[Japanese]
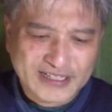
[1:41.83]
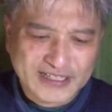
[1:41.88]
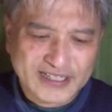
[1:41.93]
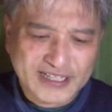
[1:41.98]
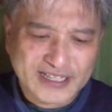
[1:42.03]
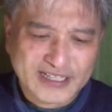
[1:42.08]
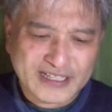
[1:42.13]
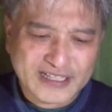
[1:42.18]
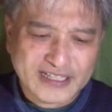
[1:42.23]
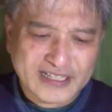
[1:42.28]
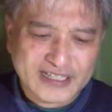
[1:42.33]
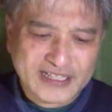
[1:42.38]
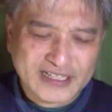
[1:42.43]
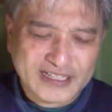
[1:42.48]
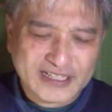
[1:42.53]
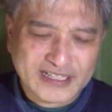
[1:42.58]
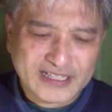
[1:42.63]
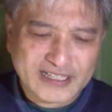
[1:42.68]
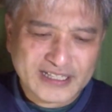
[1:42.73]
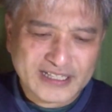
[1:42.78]
で、
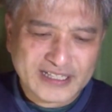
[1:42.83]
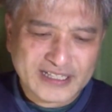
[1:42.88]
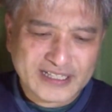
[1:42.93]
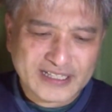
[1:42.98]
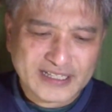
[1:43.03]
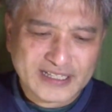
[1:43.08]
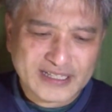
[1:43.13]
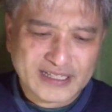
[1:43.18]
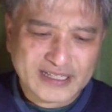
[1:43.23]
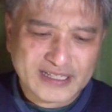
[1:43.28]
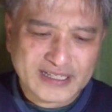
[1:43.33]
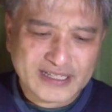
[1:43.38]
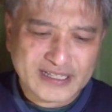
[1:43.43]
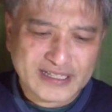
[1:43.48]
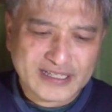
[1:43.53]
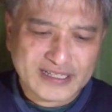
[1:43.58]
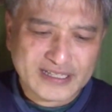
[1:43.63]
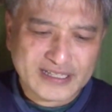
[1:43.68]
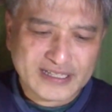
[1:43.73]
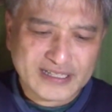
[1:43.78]

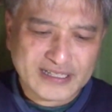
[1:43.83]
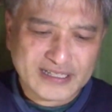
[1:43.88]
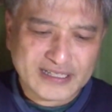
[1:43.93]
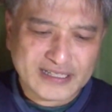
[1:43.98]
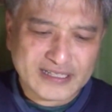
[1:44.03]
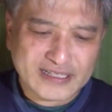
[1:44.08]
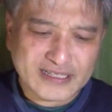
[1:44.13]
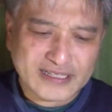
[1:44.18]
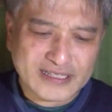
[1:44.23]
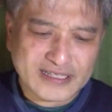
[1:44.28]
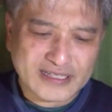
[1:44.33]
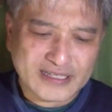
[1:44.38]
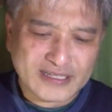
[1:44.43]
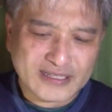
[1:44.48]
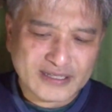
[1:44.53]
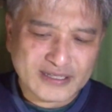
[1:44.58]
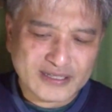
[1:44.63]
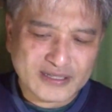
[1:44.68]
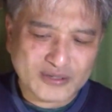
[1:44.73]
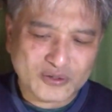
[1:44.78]

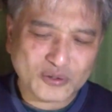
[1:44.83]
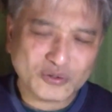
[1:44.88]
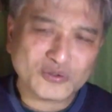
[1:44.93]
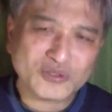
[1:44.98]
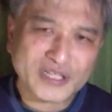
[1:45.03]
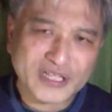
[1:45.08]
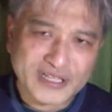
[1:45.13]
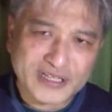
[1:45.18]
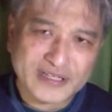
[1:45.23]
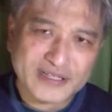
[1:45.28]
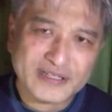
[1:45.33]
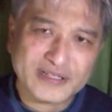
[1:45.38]
えー、このね